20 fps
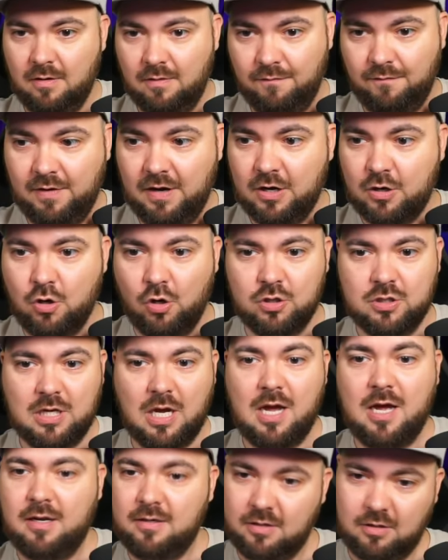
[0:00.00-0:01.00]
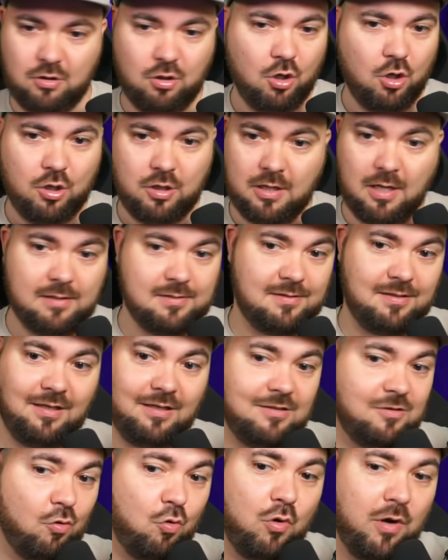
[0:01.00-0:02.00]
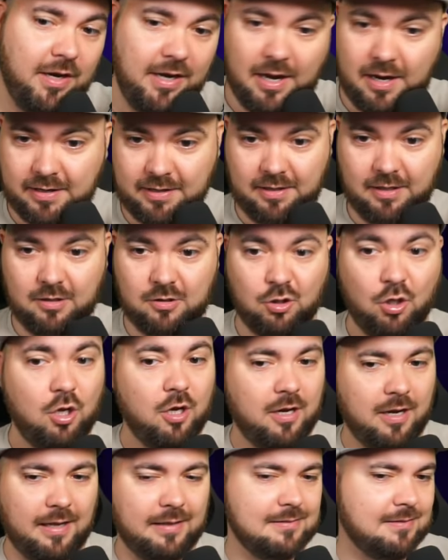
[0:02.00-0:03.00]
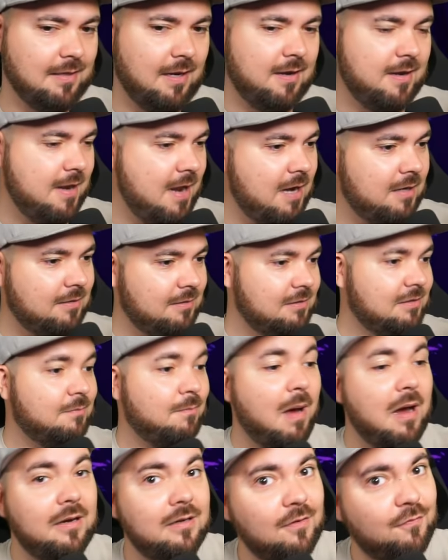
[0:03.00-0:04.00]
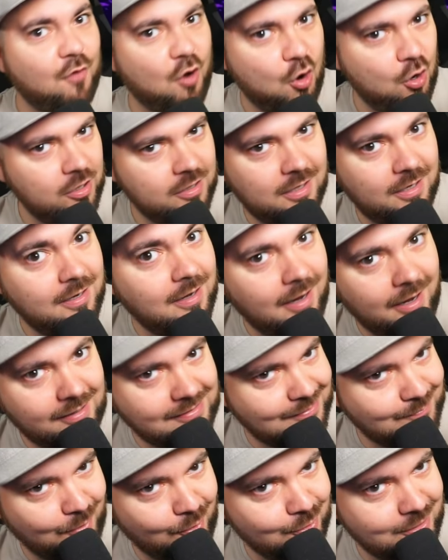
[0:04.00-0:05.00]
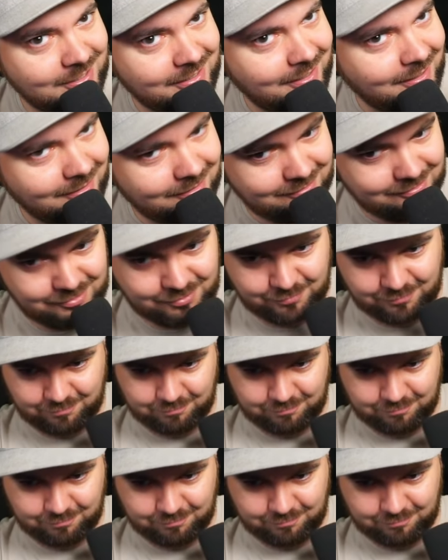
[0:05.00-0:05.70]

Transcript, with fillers: Wer könnte ahnen, dass sie so reagiert? Gestern Nacht ist meine Freundin explodiert.